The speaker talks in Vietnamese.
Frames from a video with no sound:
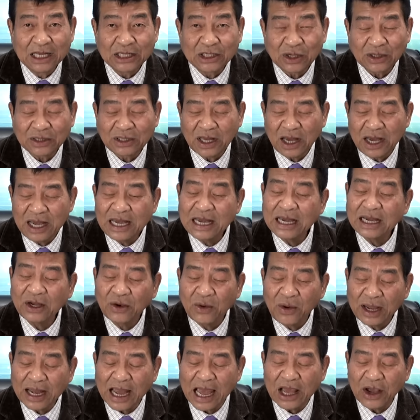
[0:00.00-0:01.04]
cho tới
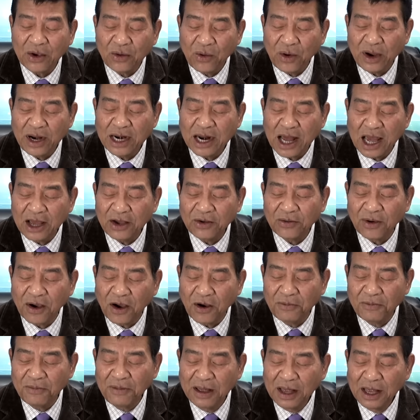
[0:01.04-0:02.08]
cuối ngày cuối đời của
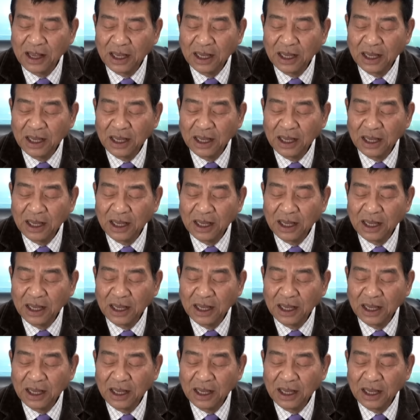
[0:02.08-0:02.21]
ông.